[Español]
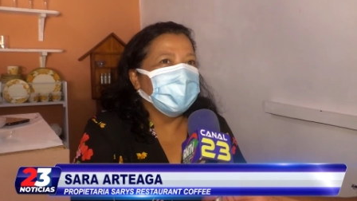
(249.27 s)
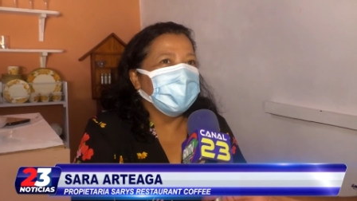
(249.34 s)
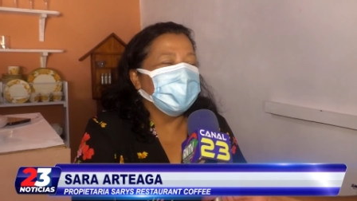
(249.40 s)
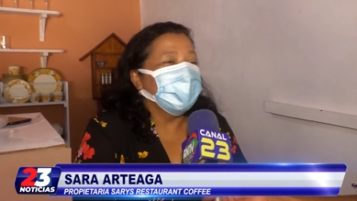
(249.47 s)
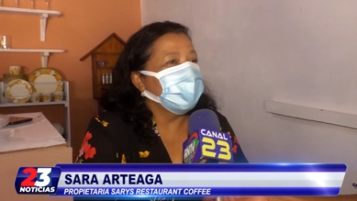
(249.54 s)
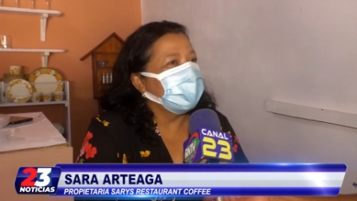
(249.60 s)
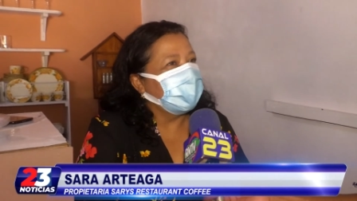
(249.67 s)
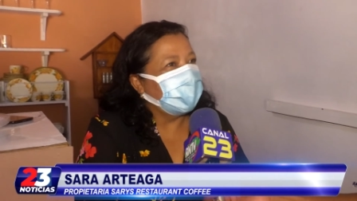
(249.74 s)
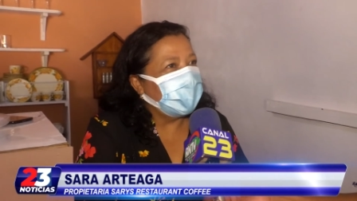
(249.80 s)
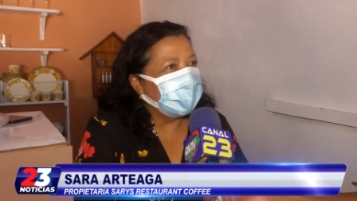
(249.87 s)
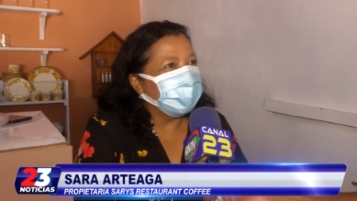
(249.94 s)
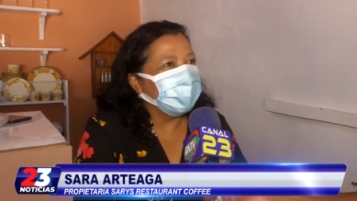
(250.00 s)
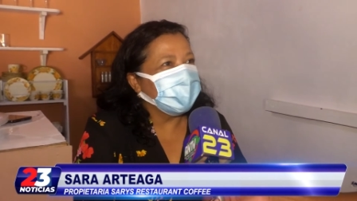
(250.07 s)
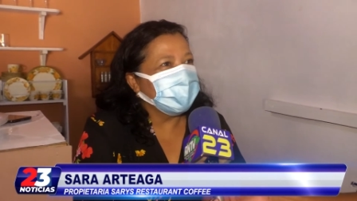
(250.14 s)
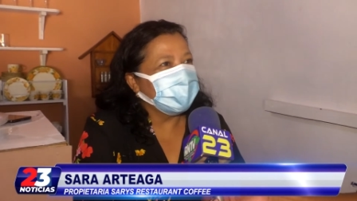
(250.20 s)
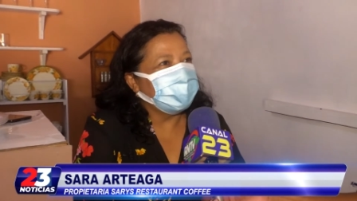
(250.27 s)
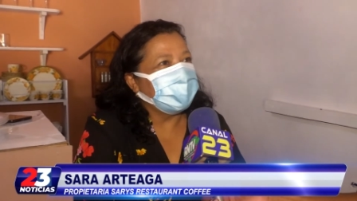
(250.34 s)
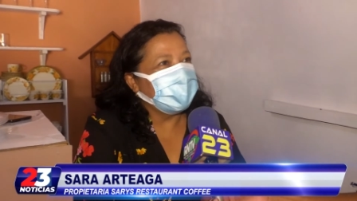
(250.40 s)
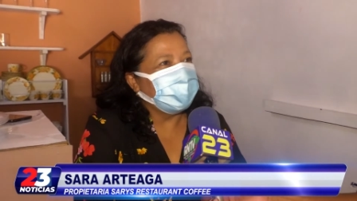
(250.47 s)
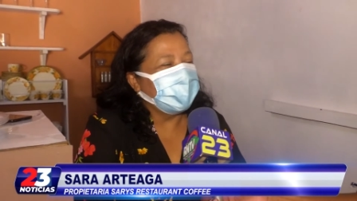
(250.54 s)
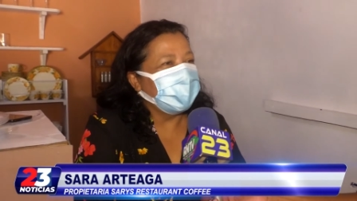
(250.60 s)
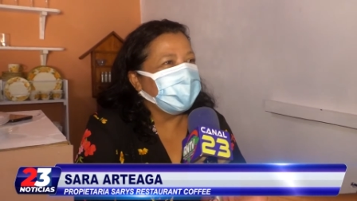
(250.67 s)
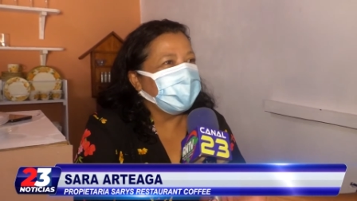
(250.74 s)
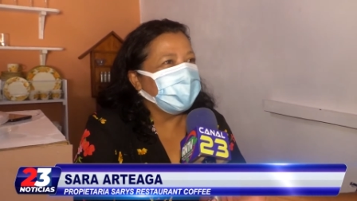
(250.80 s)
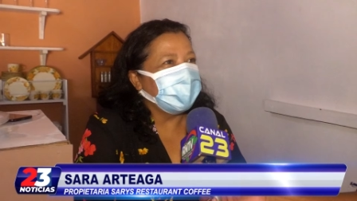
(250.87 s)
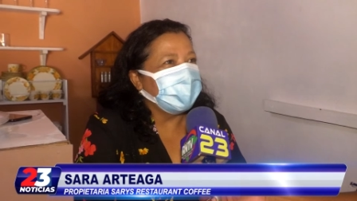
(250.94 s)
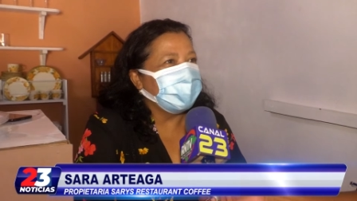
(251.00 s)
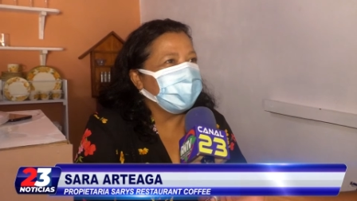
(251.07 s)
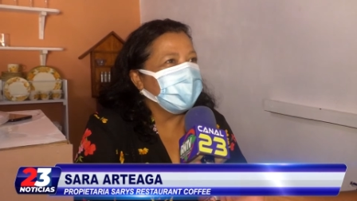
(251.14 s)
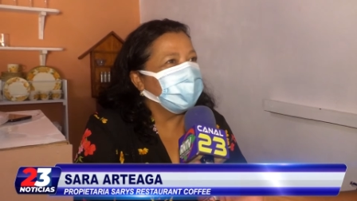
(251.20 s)
los helados que se preparan en
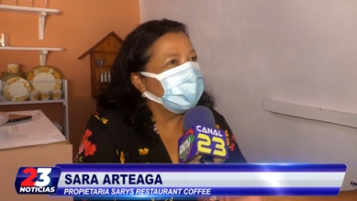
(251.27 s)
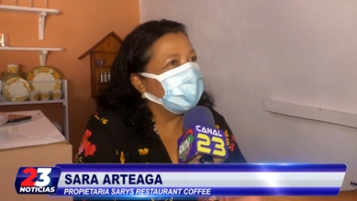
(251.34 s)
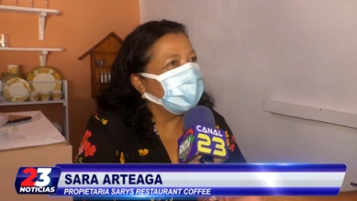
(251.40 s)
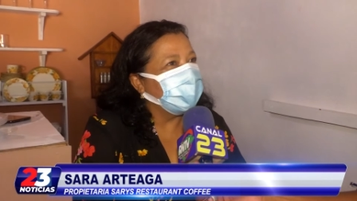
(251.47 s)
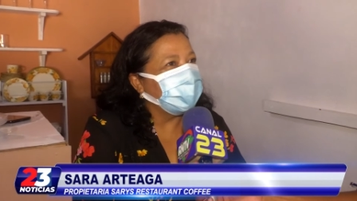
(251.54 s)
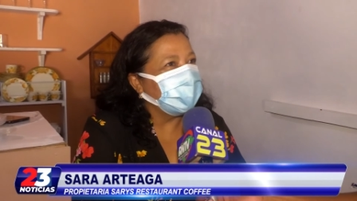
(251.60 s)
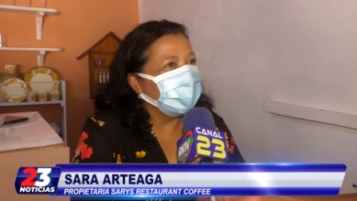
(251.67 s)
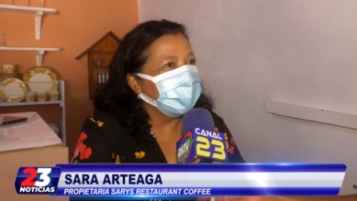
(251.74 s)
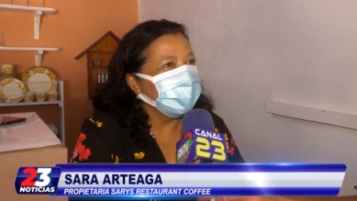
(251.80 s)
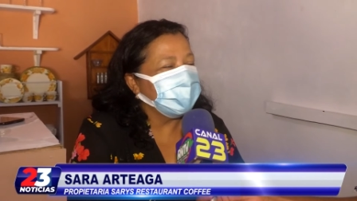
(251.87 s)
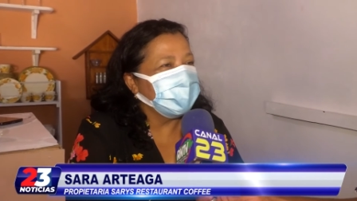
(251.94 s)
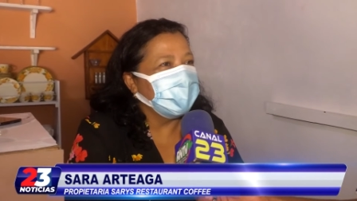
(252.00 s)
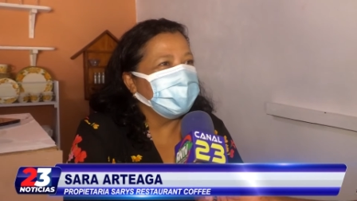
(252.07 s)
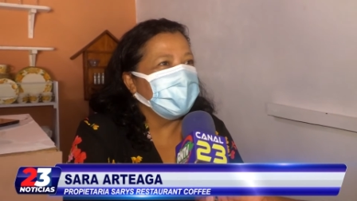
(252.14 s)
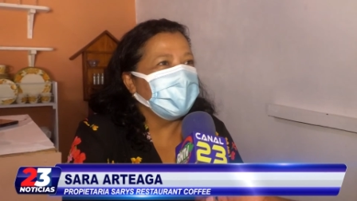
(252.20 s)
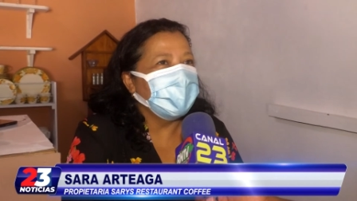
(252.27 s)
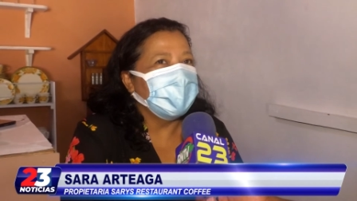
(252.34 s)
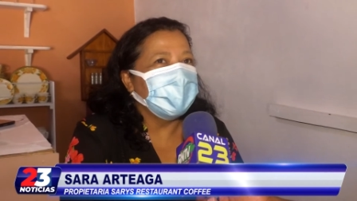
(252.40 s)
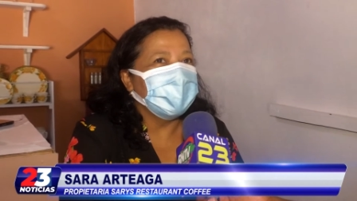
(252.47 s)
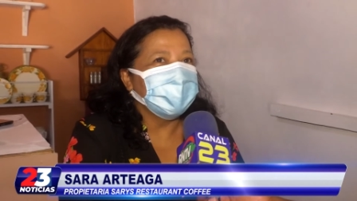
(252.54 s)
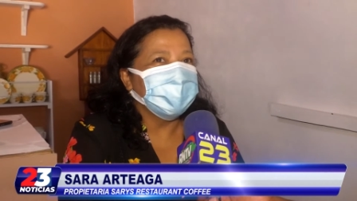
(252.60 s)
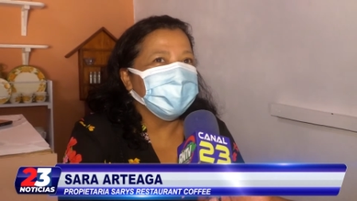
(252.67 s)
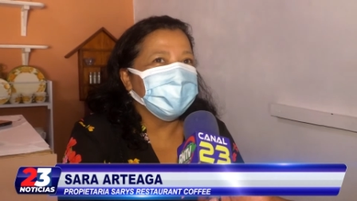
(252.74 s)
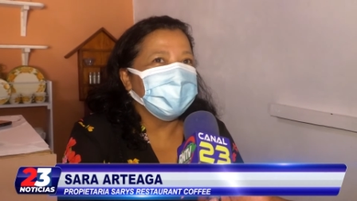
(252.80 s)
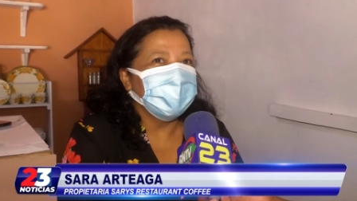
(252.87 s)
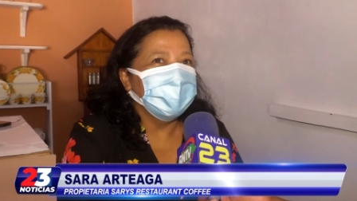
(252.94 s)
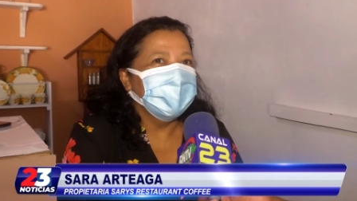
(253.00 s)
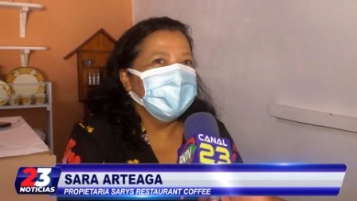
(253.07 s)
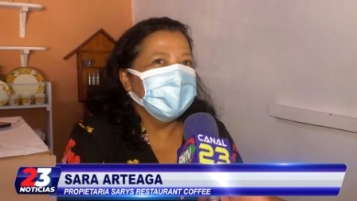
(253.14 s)
el mismo momento, se llaman Ice Roll.